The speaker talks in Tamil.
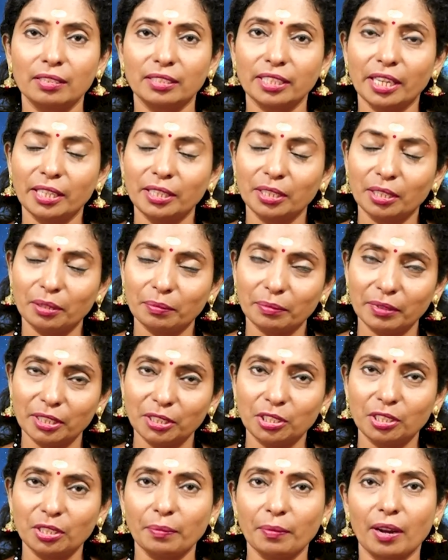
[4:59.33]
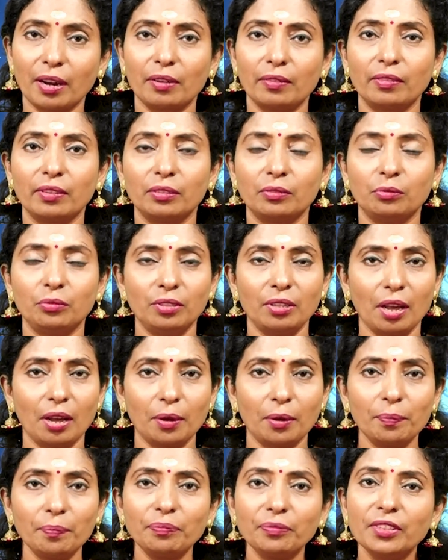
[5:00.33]
செய்திகளும் நிச்சயமாக
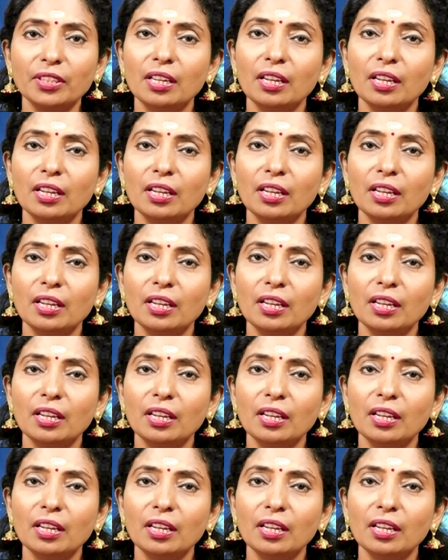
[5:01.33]
உண்டாகும்